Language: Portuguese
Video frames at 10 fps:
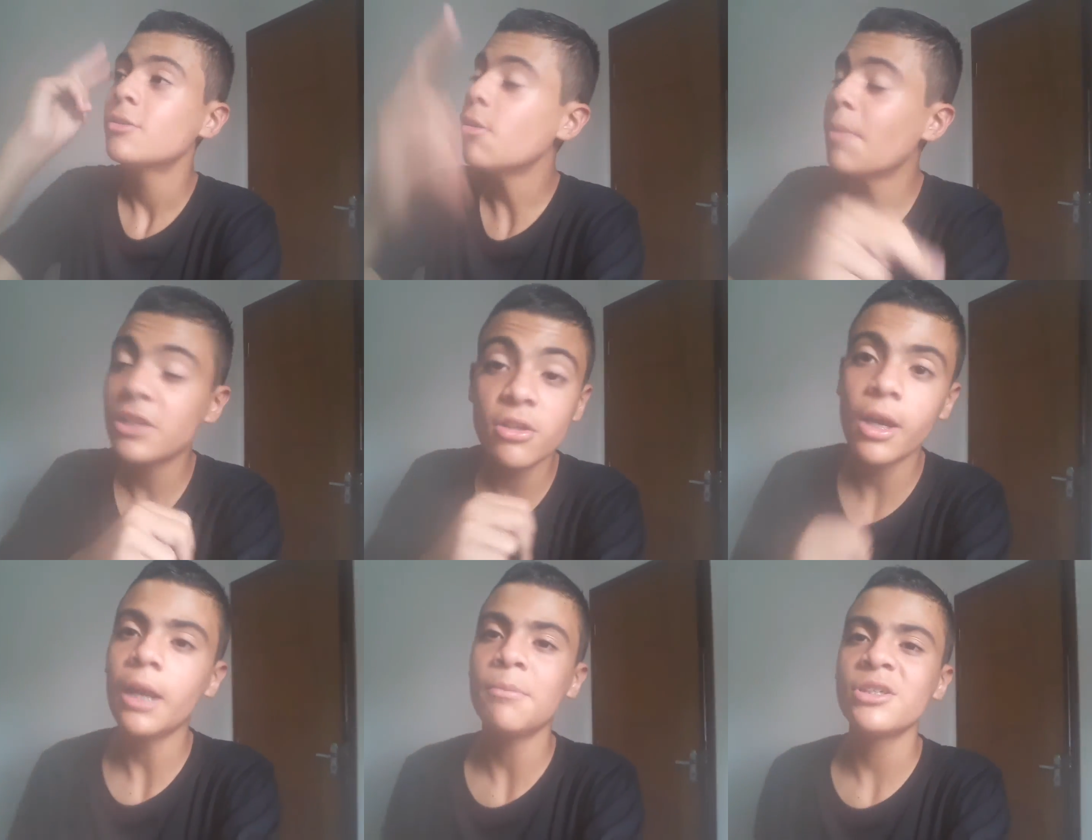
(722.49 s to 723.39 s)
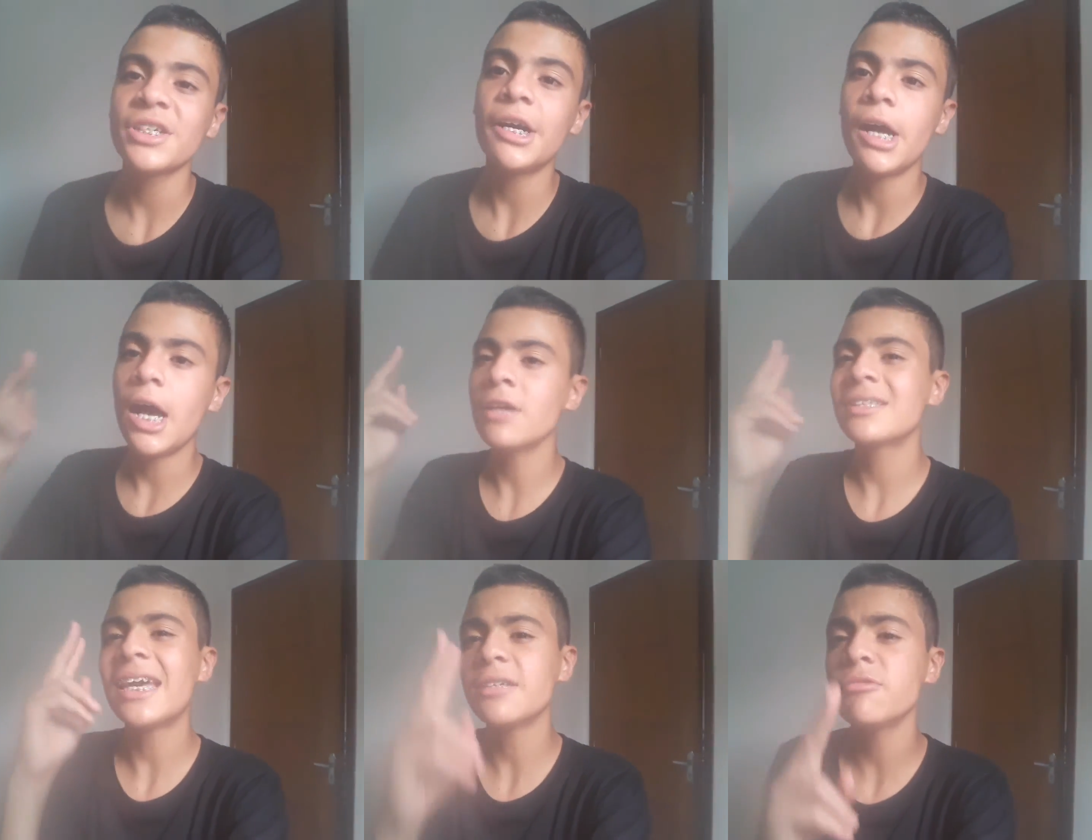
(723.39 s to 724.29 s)
Compartilha o canal pra gente chegar aos
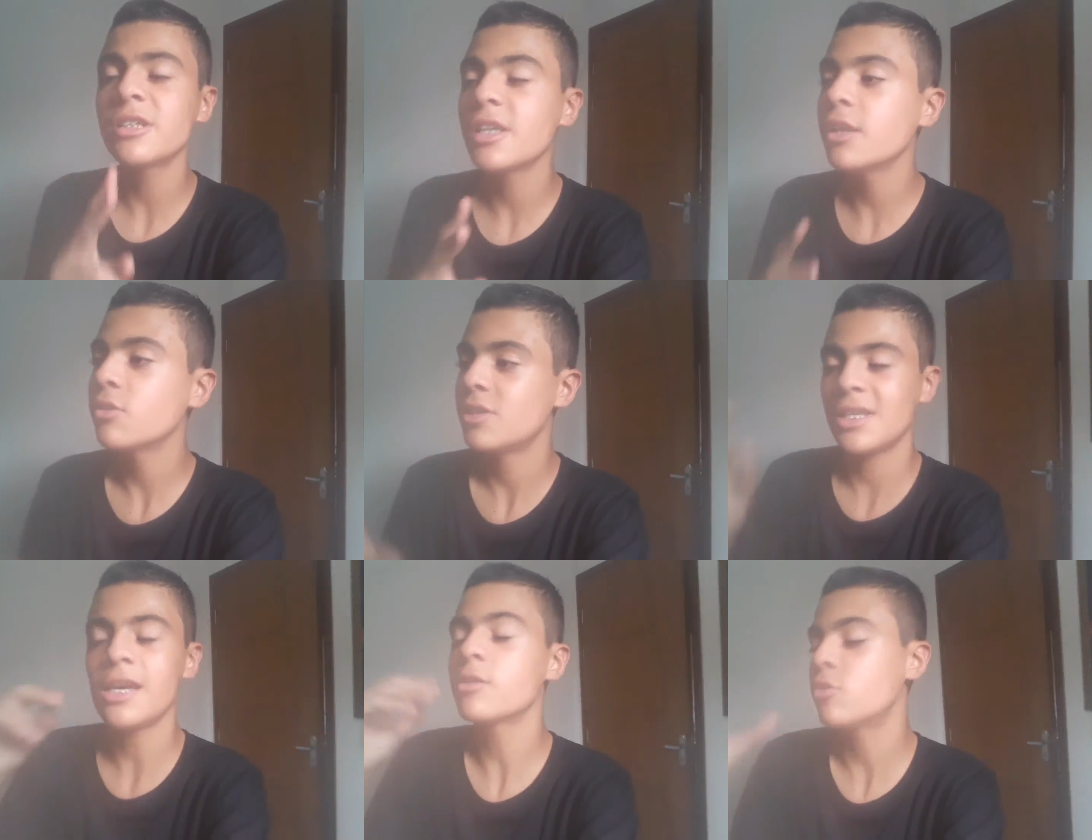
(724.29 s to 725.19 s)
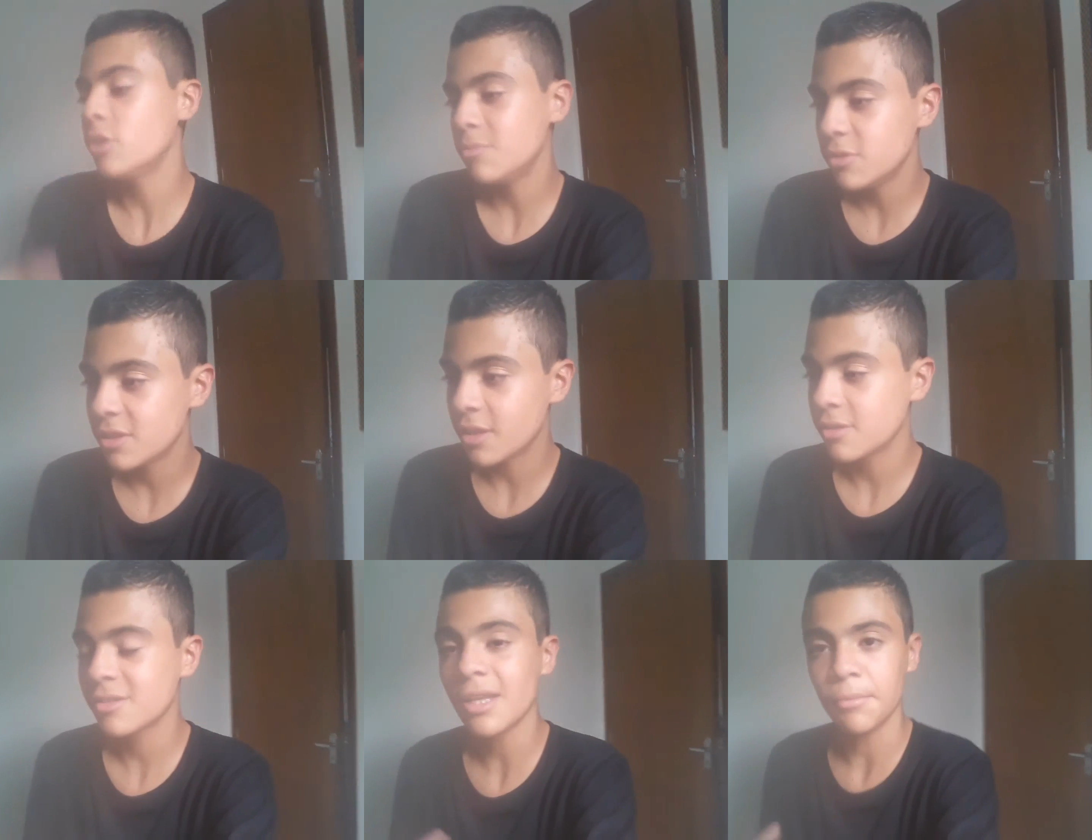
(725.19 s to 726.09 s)
10 mil inscritos e aos 2 mil
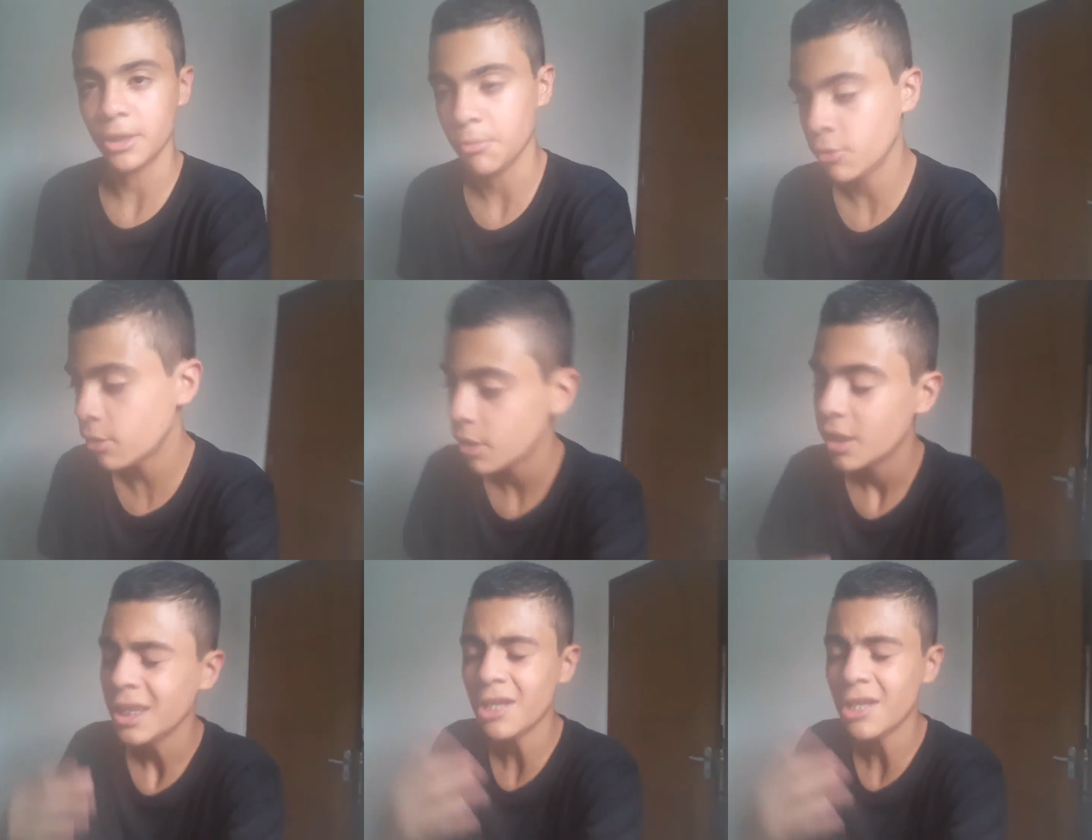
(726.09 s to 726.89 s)
inscritos também, demorou?